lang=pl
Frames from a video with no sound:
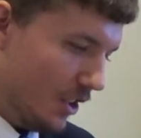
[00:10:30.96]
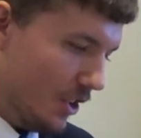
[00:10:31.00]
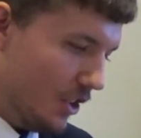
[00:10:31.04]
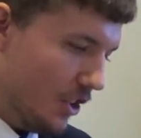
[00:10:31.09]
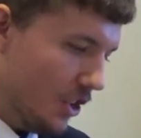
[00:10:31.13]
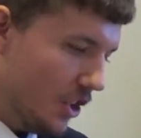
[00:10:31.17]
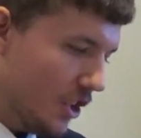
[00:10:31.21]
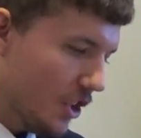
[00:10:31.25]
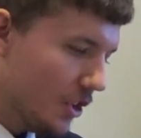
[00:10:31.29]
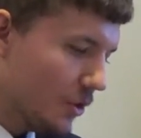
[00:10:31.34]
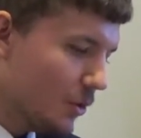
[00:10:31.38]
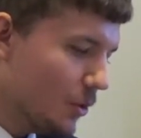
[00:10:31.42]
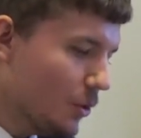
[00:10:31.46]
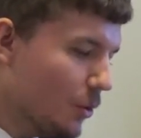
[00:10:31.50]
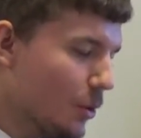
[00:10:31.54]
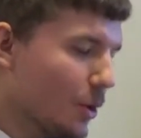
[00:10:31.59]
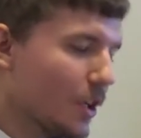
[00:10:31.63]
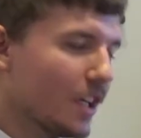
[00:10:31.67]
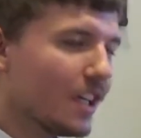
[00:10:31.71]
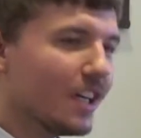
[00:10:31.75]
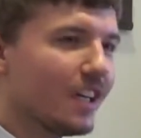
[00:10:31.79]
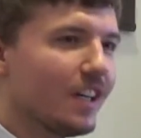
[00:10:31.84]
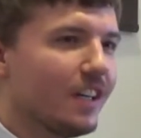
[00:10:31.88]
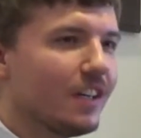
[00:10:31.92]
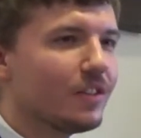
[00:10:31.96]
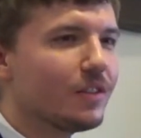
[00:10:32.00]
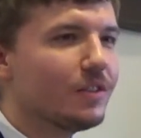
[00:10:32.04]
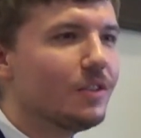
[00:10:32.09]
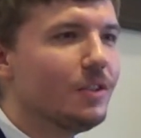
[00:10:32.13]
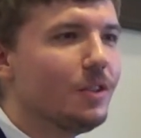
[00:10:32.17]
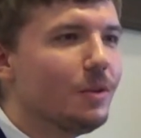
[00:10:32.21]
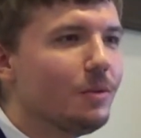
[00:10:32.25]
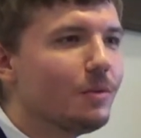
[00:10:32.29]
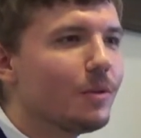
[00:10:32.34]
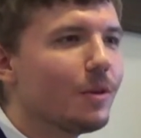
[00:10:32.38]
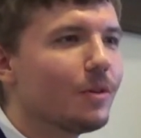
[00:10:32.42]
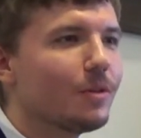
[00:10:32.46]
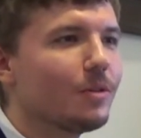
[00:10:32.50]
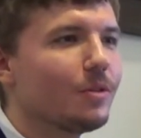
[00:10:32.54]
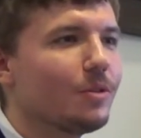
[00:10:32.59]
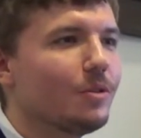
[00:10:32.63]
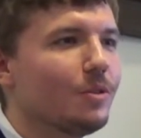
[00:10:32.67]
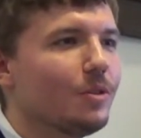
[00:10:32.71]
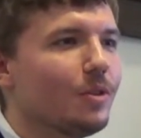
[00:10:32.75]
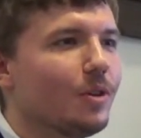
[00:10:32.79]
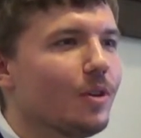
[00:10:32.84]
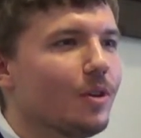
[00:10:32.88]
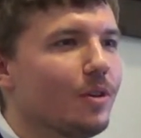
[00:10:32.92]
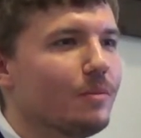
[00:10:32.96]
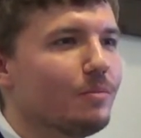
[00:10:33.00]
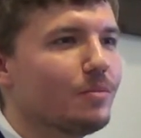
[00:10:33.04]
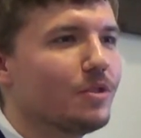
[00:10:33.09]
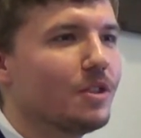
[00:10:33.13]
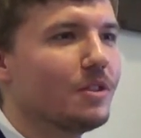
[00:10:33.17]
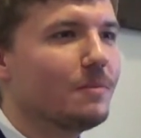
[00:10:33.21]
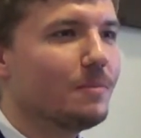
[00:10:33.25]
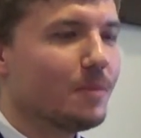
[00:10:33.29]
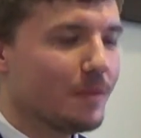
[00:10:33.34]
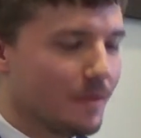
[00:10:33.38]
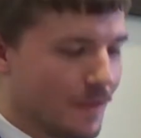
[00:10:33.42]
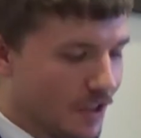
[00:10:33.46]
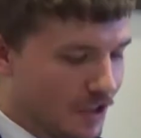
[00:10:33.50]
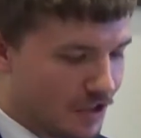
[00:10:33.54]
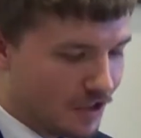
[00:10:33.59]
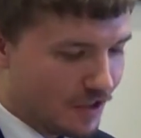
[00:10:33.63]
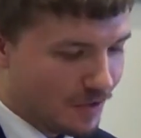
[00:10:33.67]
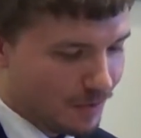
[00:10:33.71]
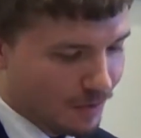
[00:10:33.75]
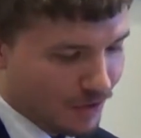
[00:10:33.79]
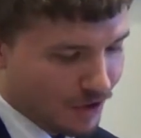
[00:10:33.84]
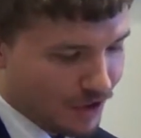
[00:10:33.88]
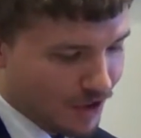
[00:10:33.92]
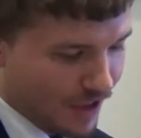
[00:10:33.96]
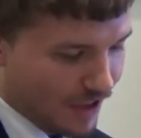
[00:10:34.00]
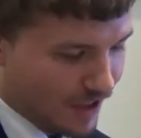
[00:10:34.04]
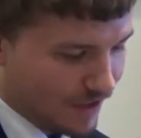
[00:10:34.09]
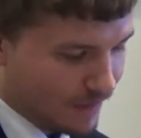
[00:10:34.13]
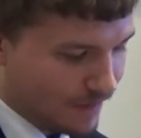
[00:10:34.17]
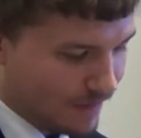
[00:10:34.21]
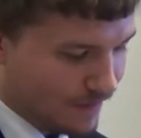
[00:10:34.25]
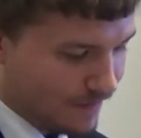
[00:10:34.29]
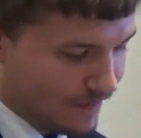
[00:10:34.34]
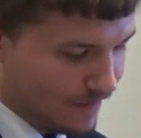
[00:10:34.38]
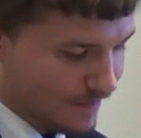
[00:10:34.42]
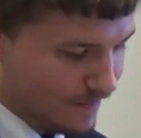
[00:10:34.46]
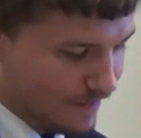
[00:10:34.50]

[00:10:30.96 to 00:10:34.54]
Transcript: nie uchroniło go to przed poważnym grzechem.